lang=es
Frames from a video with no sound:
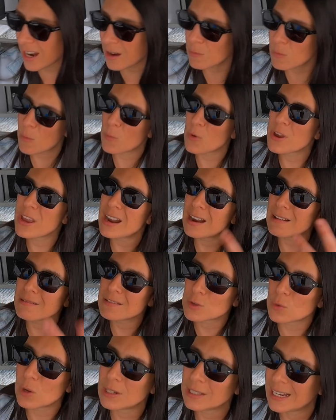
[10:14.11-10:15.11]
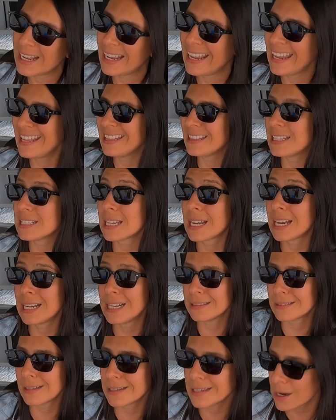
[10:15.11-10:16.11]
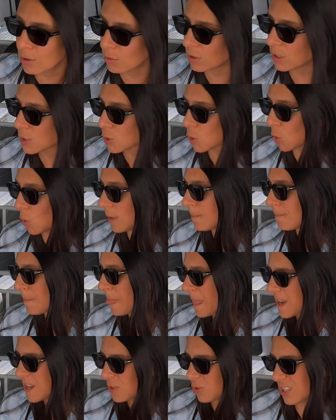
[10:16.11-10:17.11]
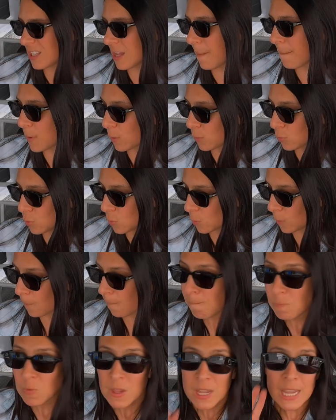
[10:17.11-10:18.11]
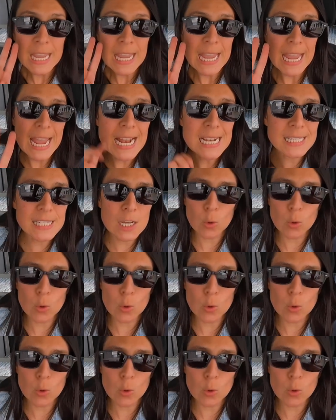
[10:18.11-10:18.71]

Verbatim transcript: queda como muy a la visual de la gente, se calentaría con el sol, entonces de pronto no. El